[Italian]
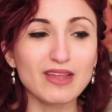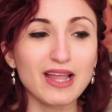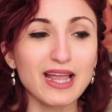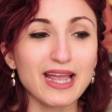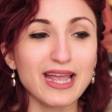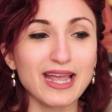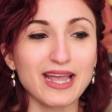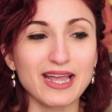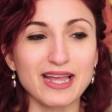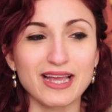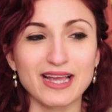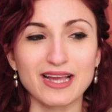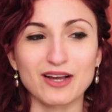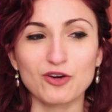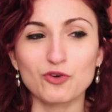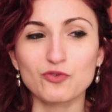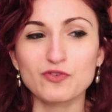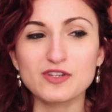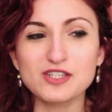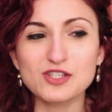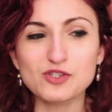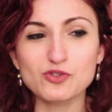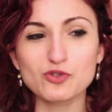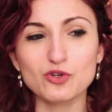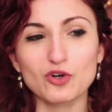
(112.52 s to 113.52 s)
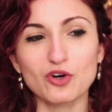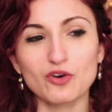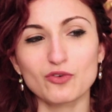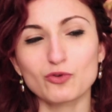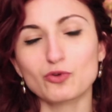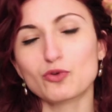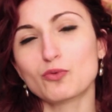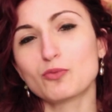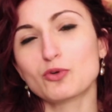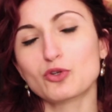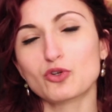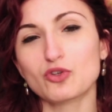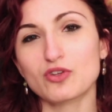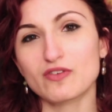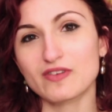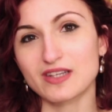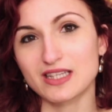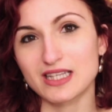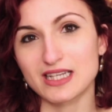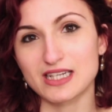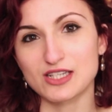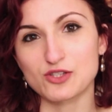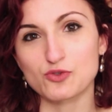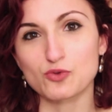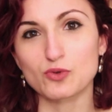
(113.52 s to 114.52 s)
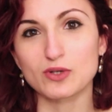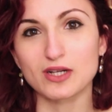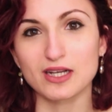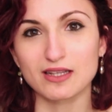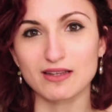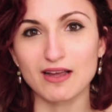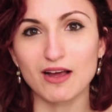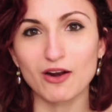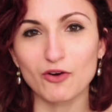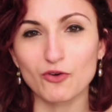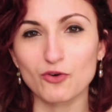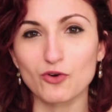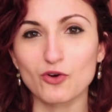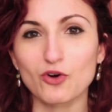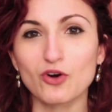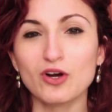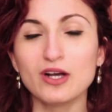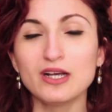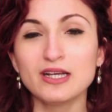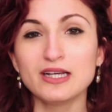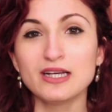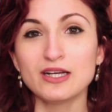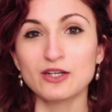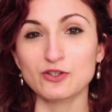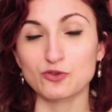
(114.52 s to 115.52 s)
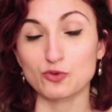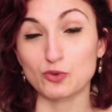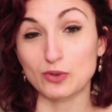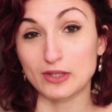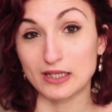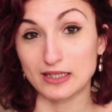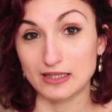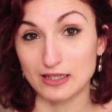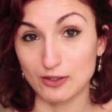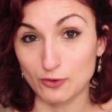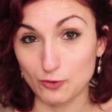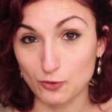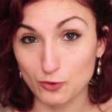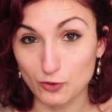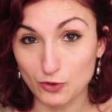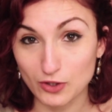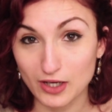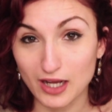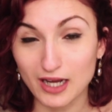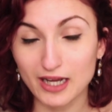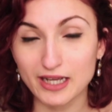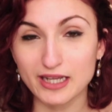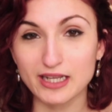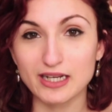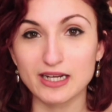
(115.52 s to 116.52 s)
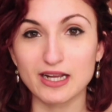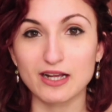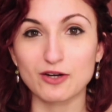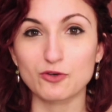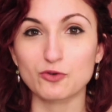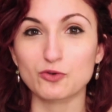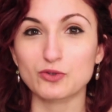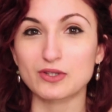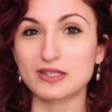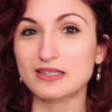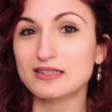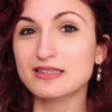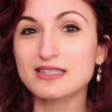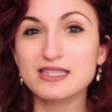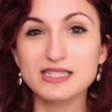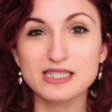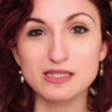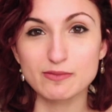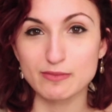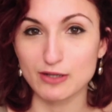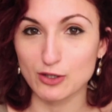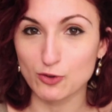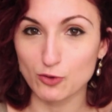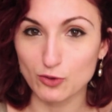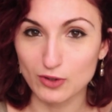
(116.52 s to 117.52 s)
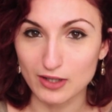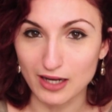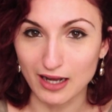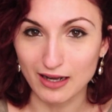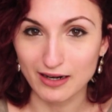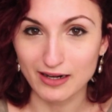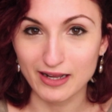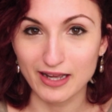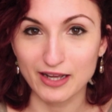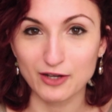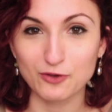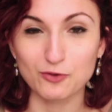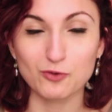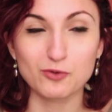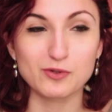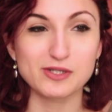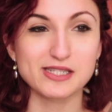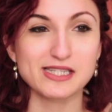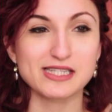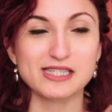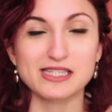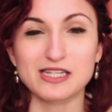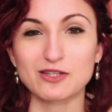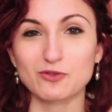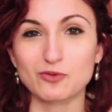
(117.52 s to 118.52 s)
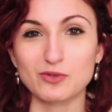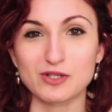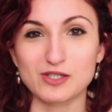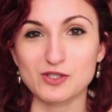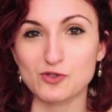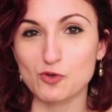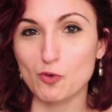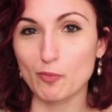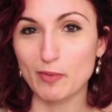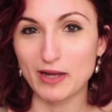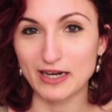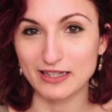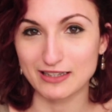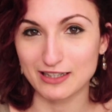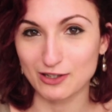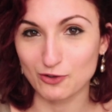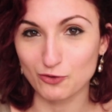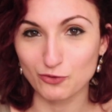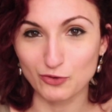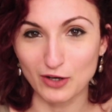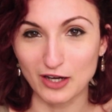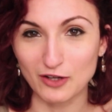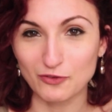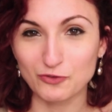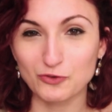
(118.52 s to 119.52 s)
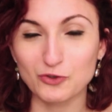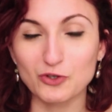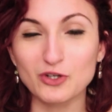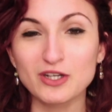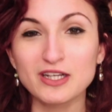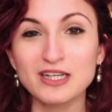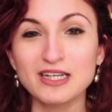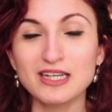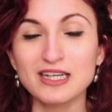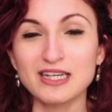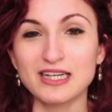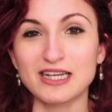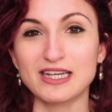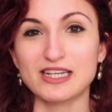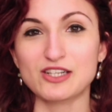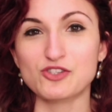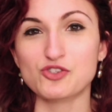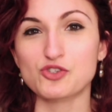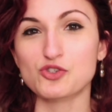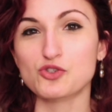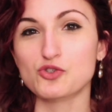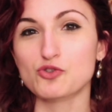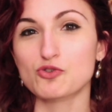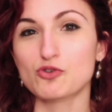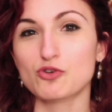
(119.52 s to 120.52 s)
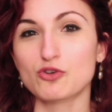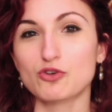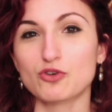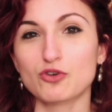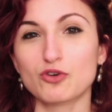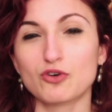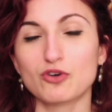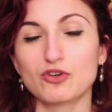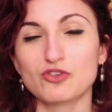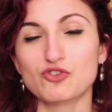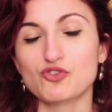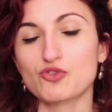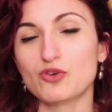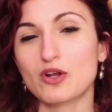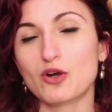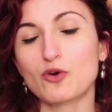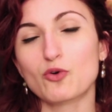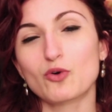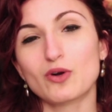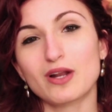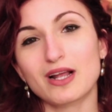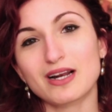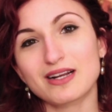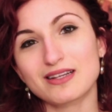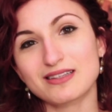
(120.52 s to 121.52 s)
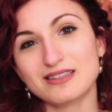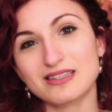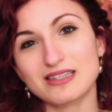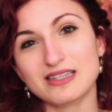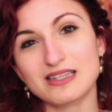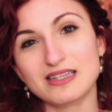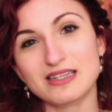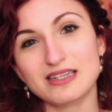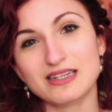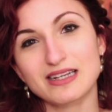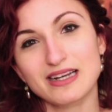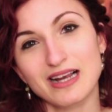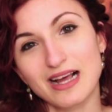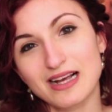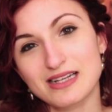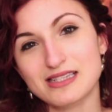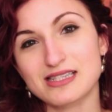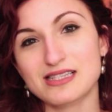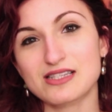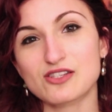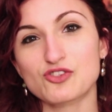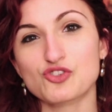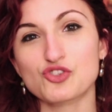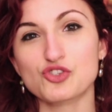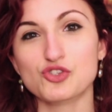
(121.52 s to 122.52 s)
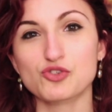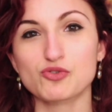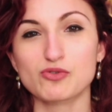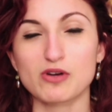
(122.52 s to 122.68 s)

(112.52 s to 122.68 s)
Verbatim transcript: E ho visto, ho avuto modo di vedere sul catalogo, sul catalogo online hanno tantissime collane, ecco questa è stata una scoperta che ho fatto, eh, c'è una collana di classici,